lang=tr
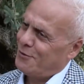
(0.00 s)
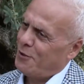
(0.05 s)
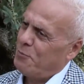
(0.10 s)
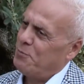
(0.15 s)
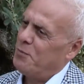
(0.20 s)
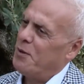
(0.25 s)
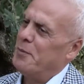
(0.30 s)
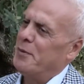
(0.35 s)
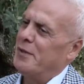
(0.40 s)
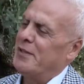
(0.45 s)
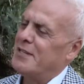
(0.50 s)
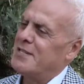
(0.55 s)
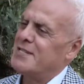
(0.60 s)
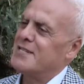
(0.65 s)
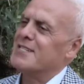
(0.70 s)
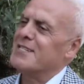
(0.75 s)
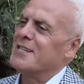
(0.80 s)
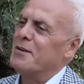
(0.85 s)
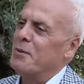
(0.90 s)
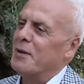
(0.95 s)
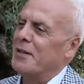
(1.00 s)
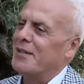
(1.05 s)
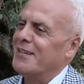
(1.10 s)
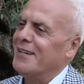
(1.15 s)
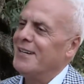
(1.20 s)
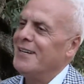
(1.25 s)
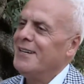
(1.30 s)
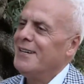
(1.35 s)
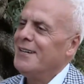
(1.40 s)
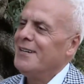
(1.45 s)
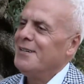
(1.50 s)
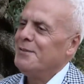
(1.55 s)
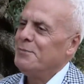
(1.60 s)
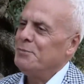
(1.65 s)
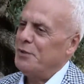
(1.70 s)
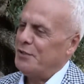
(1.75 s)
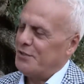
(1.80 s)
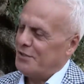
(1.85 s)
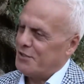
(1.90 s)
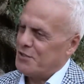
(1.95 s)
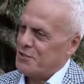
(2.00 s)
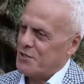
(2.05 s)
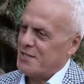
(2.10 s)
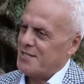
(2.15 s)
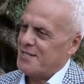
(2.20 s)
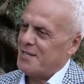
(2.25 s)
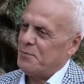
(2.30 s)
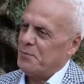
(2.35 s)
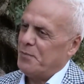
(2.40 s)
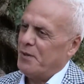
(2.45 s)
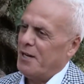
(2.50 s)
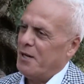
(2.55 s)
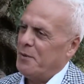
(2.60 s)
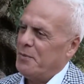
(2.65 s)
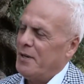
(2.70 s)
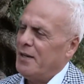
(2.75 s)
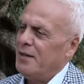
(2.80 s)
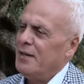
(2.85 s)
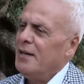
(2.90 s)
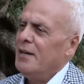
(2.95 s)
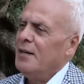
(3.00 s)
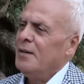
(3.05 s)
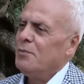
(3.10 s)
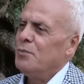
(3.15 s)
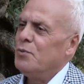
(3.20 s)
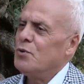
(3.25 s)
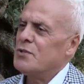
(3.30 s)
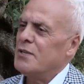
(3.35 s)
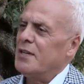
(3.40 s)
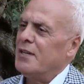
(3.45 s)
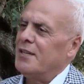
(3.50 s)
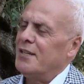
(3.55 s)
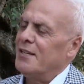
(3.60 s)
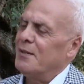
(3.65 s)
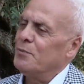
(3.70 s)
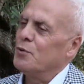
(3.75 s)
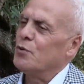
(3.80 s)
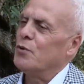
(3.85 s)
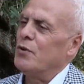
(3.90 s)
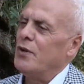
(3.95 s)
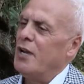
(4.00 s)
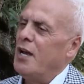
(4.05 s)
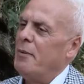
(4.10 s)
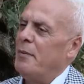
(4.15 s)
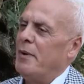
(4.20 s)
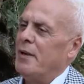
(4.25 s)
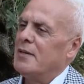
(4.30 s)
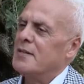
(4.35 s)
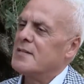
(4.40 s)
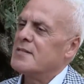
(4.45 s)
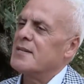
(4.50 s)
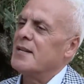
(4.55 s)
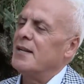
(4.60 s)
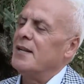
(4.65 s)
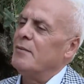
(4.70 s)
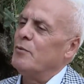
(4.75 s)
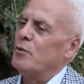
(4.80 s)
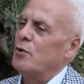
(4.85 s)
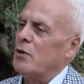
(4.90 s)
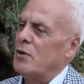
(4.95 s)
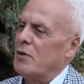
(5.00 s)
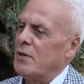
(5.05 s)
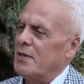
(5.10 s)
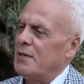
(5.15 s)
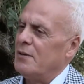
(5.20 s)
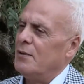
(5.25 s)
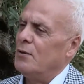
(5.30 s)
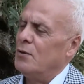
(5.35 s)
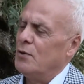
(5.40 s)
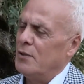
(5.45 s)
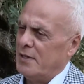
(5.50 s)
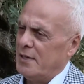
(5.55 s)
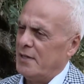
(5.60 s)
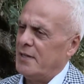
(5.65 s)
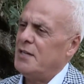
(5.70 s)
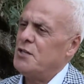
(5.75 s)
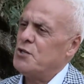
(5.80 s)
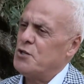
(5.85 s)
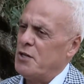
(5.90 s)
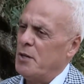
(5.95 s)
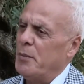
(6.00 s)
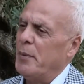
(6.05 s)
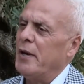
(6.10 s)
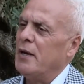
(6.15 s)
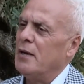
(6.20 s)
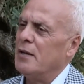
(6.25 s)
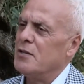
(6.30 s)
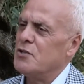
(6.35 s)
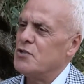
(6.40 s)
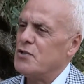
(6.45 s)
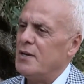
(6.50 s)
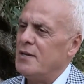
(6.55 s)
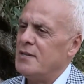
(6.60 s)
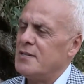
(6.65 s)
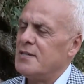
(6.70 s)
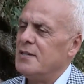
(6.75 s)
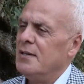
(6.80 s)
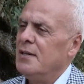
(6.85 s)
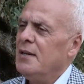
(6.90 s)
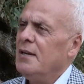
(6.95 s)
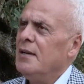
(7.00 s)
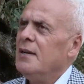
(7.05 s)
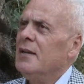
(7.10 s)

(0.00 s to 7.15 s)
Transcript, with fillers: Toplamayı da sizinle birlikte bitireceğiz hep beraber. Bu zeytini bugün hemen salam olarak, olarak işlemeye alacağız.